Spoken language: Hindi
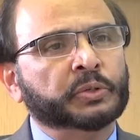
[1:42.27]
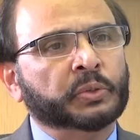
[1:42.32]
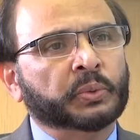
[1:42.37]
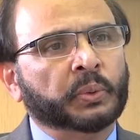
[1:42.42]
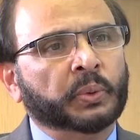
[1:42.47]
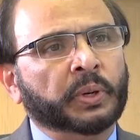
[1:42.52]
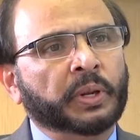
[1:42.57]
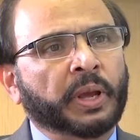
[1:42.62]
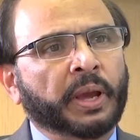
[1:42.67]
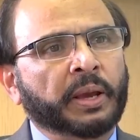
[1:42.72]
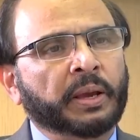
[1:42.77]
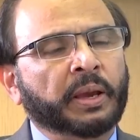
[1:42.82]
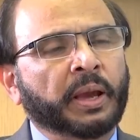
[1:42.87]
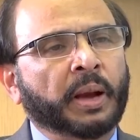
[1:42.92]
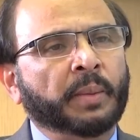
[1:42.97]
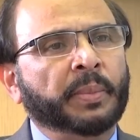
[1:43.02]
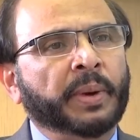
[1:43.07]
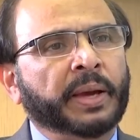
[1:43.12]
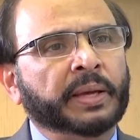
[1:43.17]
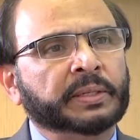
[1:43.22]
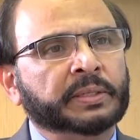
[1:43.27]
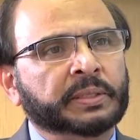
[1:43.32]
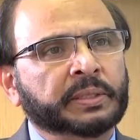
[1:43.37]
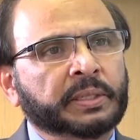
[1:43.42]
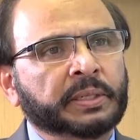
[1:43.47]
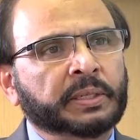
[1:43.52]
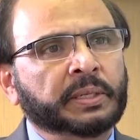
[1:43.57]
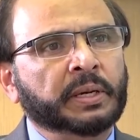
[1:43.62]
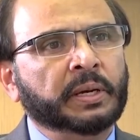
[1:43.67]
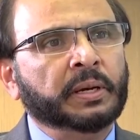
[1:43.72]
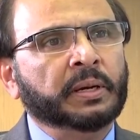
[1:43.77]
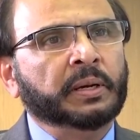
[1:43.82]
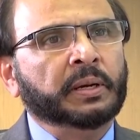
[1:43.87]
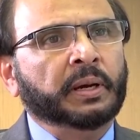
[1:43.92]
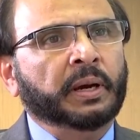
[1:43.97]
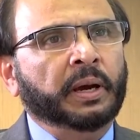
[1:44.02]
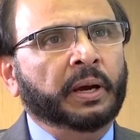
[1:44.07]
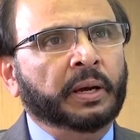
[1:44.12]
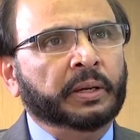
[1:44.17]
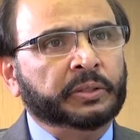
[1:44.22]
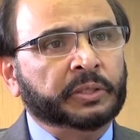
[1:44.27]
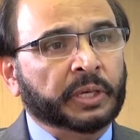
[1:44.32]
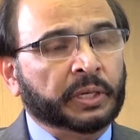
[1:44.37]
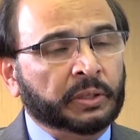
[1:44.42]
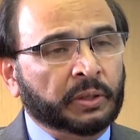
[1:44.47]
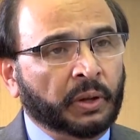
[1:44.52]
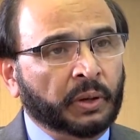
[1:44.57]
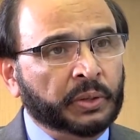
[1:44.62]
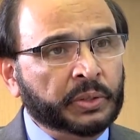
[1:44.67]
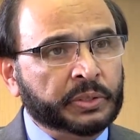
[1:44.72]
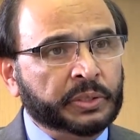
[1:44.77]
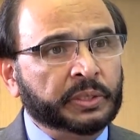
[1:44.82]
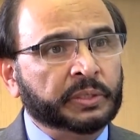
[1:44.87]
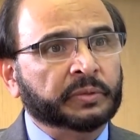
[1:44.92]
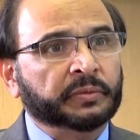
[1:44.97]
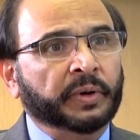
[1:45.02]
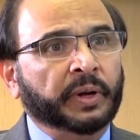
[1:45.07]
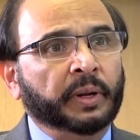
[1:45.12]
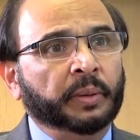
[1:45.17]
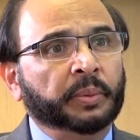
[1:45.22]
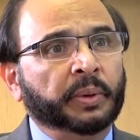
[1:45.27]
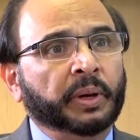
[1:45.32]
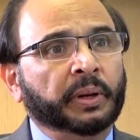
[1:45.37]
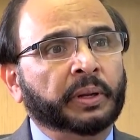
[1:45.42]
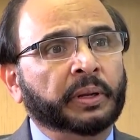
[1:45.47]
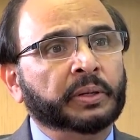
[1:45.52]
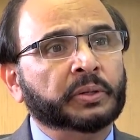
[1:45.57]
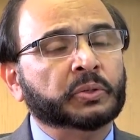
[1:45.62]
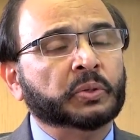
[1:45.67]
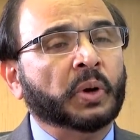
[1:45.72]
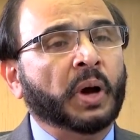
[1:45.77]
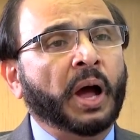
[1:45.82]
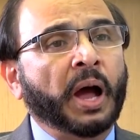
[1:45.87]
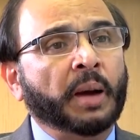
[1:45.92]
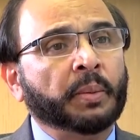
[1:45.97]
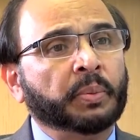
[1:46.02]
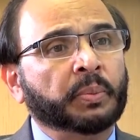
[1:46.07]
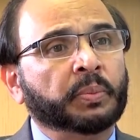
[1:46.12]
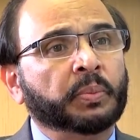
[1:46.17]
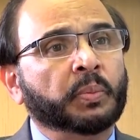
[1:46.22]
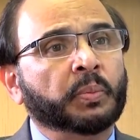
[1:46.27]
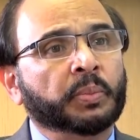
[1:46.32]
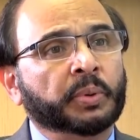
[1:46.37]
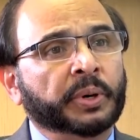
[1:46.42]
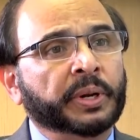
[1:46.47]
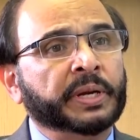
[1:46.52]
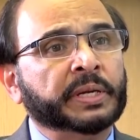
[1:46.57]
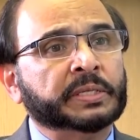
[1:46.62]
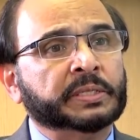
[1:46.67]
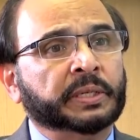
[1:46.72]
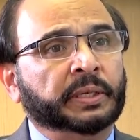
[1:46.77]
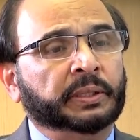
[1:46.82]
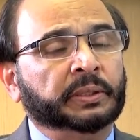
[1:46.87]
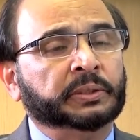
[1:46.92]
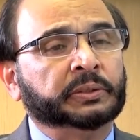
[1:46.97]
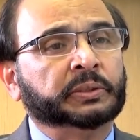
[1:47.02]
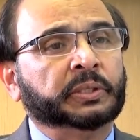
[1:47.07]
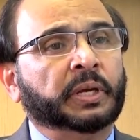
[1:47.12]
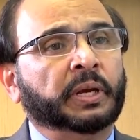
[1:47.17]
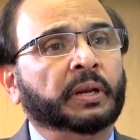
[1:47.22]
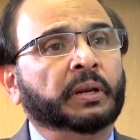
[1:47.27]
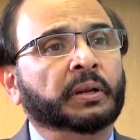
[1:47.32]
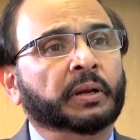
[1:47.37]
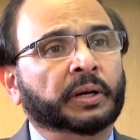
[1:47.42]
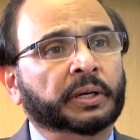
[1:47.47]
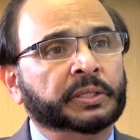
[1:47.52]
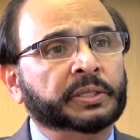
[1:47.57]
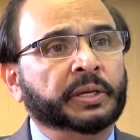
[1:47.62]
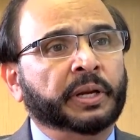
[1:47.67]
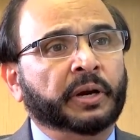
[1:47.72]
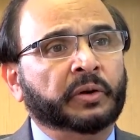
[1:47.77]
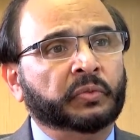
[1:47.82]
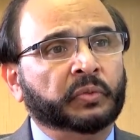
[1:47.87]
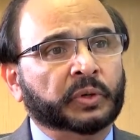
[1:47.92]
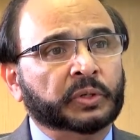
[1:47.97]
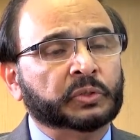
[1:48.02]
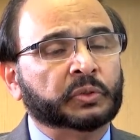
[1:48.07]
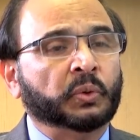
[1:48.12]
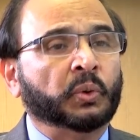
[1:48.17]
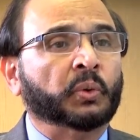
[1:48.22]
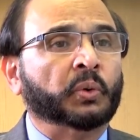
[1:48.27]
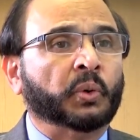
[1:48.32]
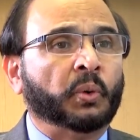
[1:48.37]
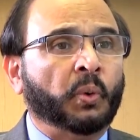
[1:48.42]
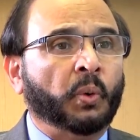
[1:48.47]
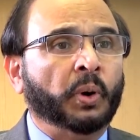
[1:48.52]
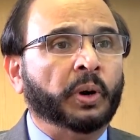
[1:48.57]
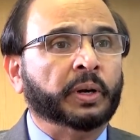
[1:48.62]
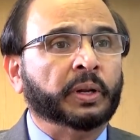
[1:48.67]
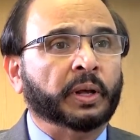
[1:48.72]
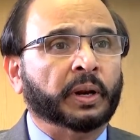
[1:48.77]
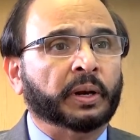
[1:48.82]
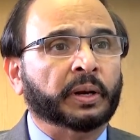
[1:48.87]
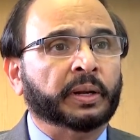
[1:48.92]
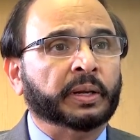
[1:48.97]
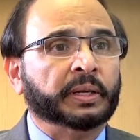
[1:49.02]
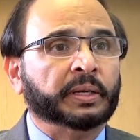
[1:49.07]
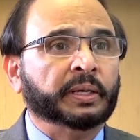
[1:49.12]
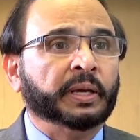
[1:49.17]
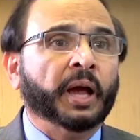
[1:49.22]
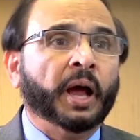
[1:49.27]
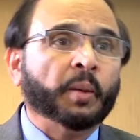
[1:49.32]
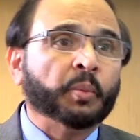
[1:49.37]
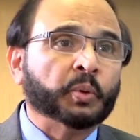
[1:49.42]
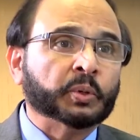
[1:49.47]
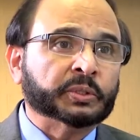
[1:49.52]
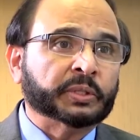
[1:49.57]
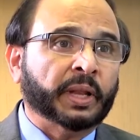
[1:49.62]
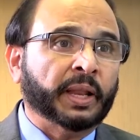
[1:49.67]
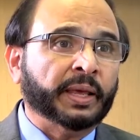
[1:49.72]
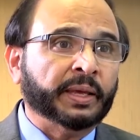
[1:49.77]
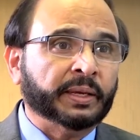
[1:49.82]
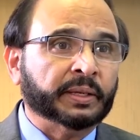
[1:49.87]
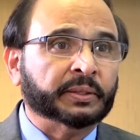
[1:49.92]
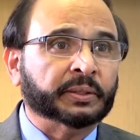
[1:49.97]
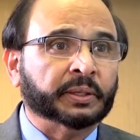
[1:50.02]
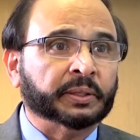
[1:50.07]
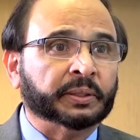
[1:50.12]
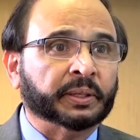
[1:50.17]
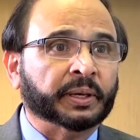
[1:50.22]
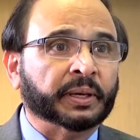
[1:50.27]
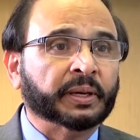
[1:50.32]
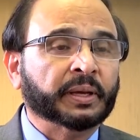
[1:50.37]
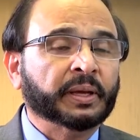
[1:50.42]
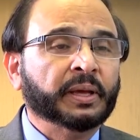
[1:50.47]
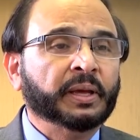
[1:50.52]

ज़रूरी है कि आप ऐसी टेक्नोलॉजी डेवलप करें जो आप ब्रेन सेल्स के लार्ज नेटवर्क्स को रिकॉर्ड करने की आपको सलाहियत दे दें